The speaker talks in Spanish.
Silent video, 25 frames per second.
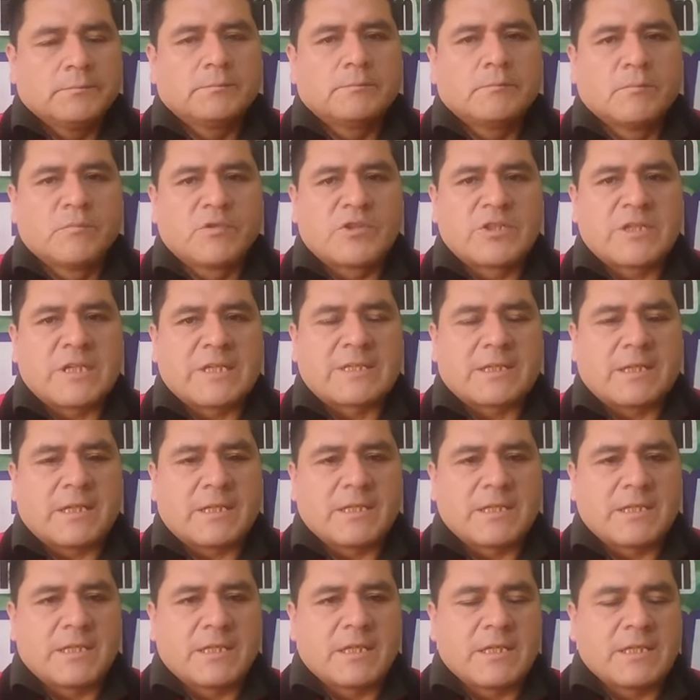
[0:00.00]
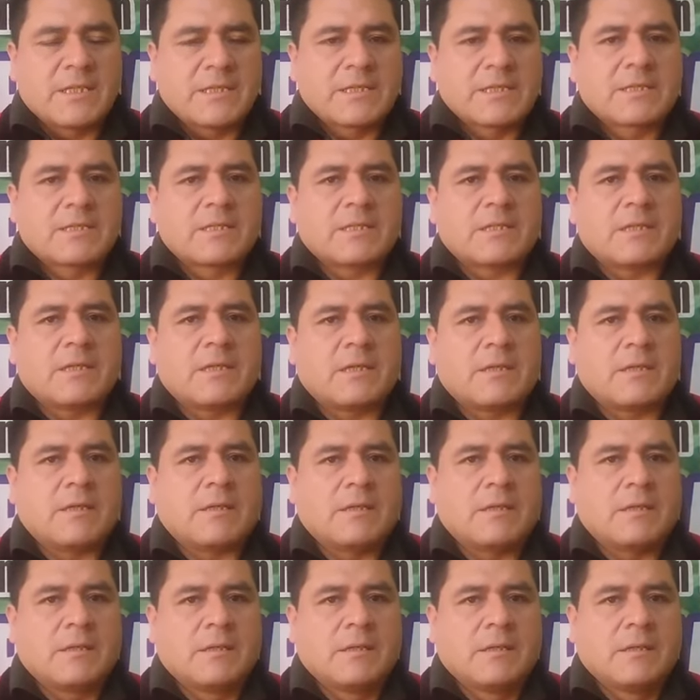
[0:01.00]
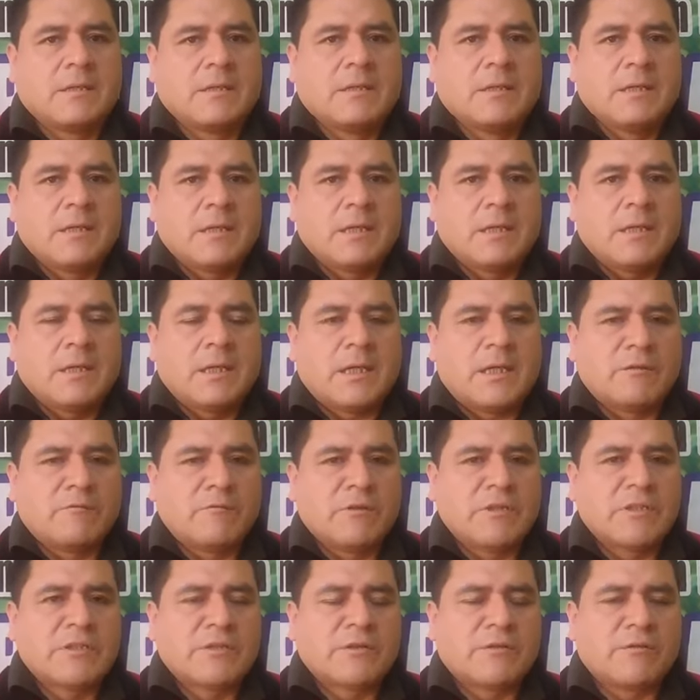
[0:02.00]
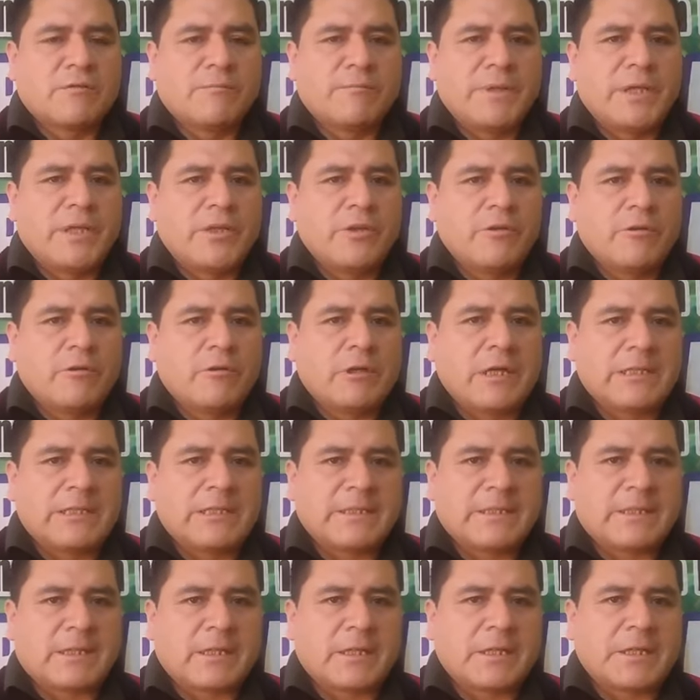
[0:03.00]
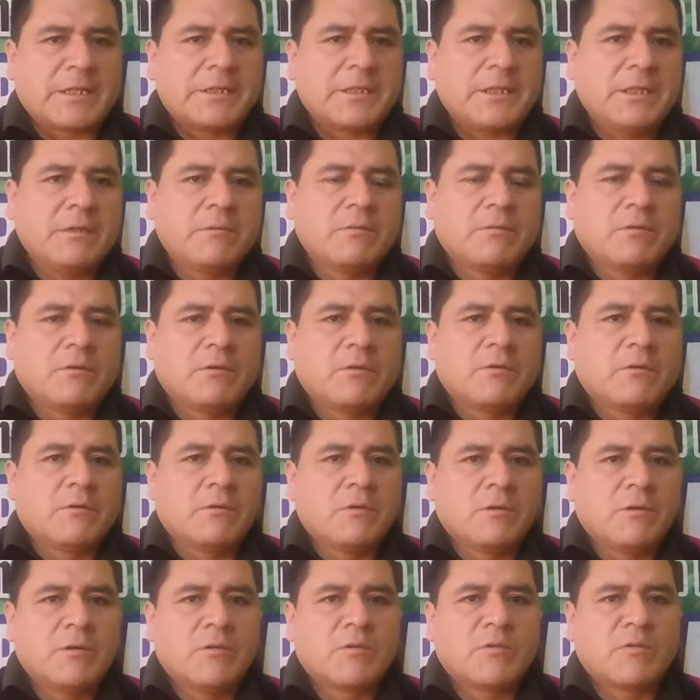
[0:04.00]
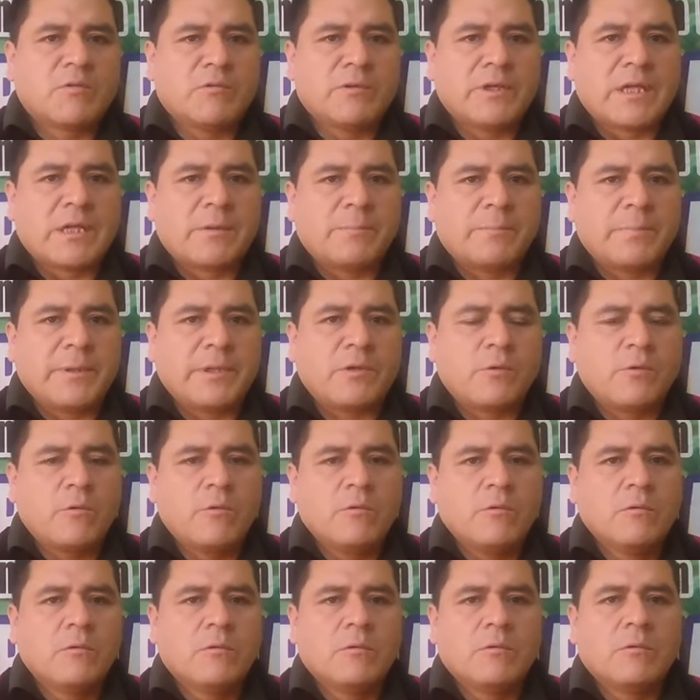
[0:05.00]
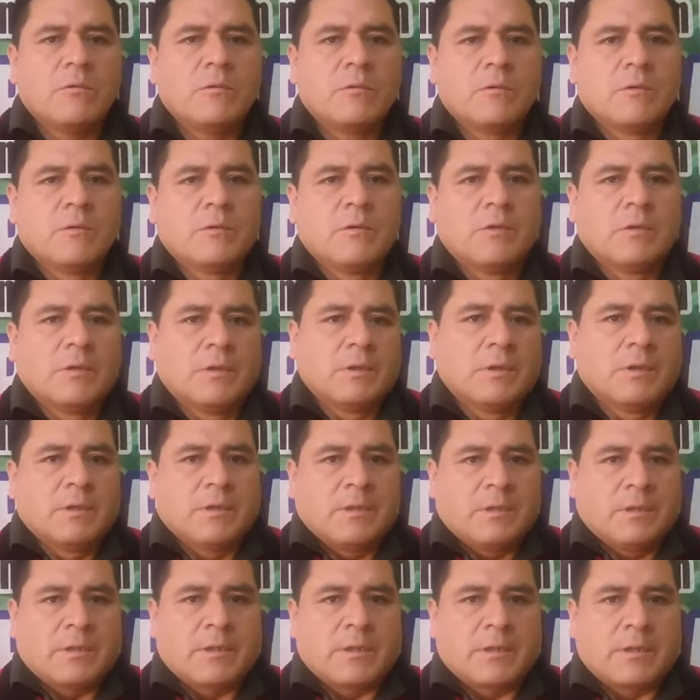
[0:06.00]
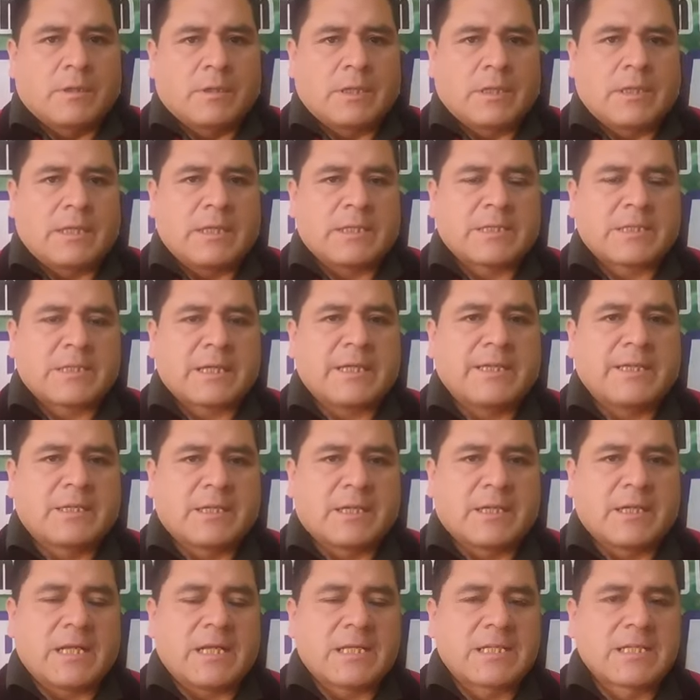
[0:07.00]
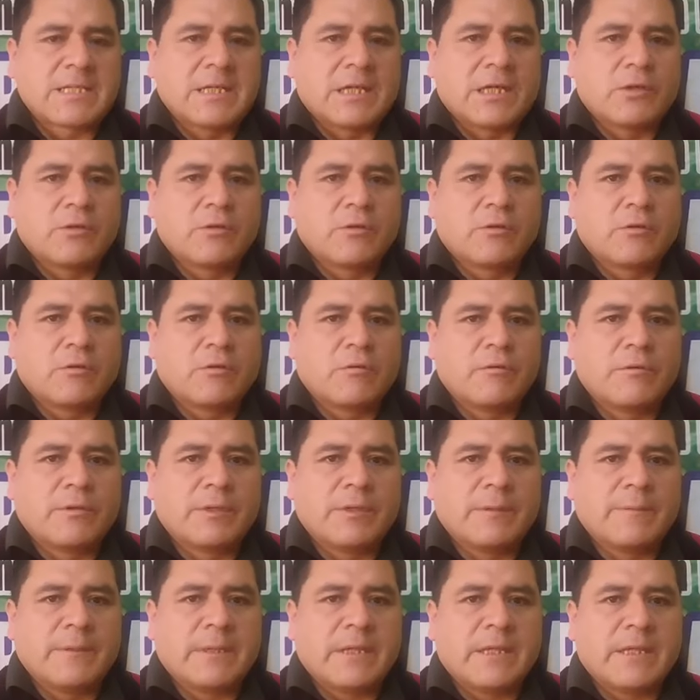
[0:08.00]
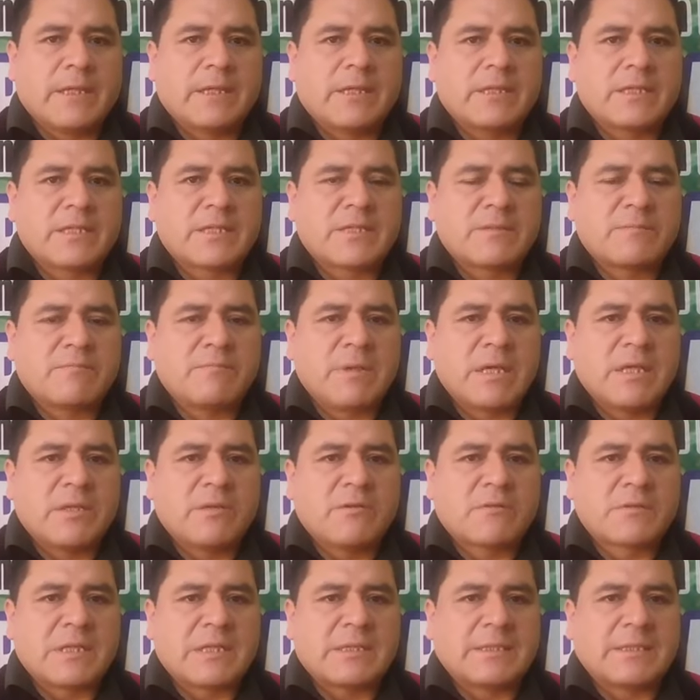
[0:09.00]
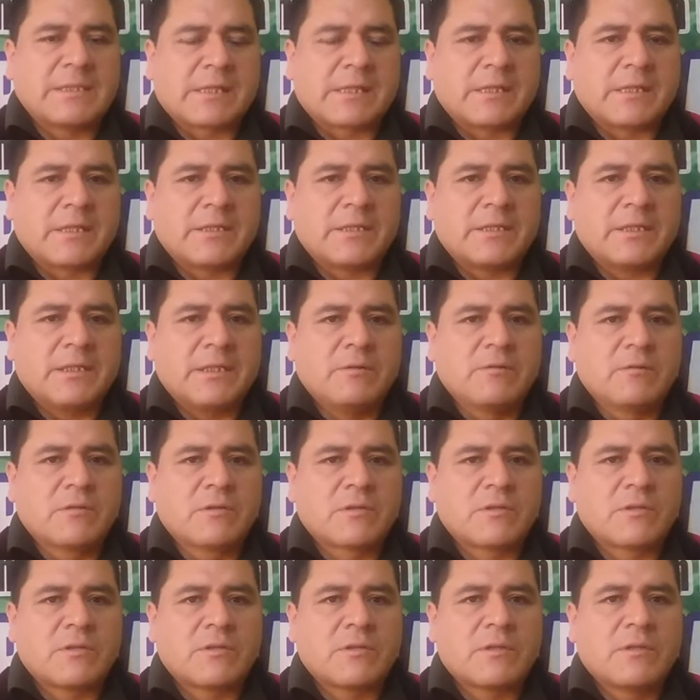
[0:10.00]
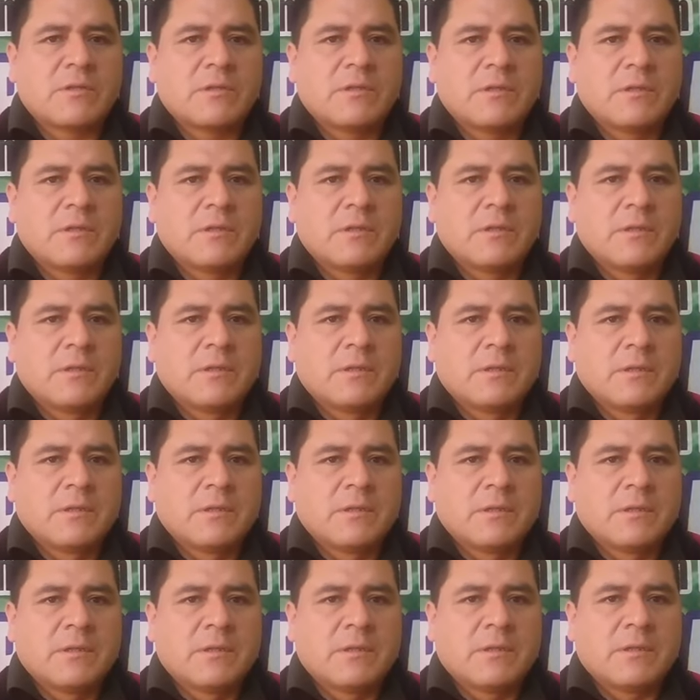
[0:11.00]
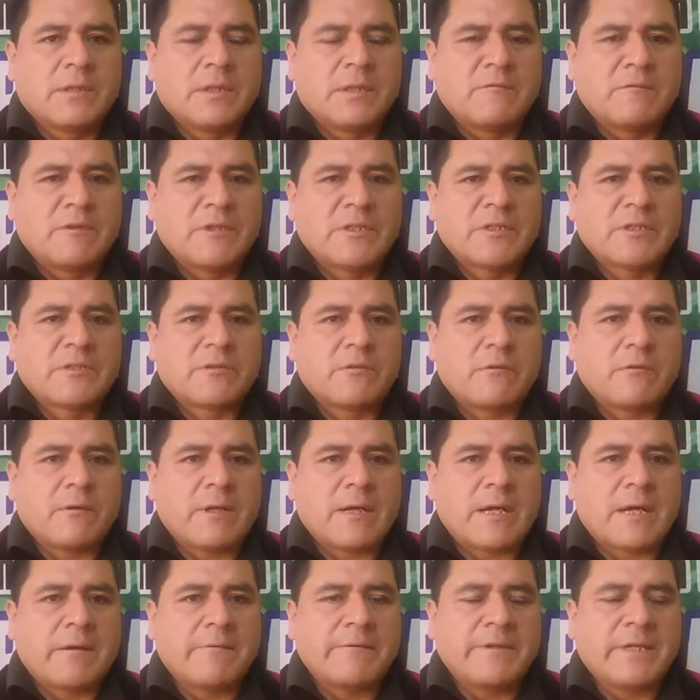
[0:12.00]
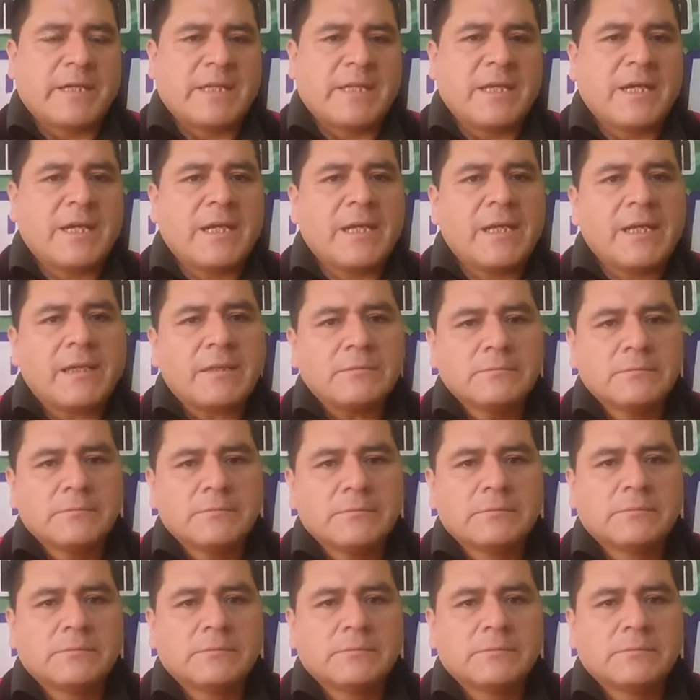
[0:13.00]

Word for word: Muchas gracias a nuestro medio alternativo CUNAR Perú, que está entrelazado con diferentes medios alternativos de nuestro Aviala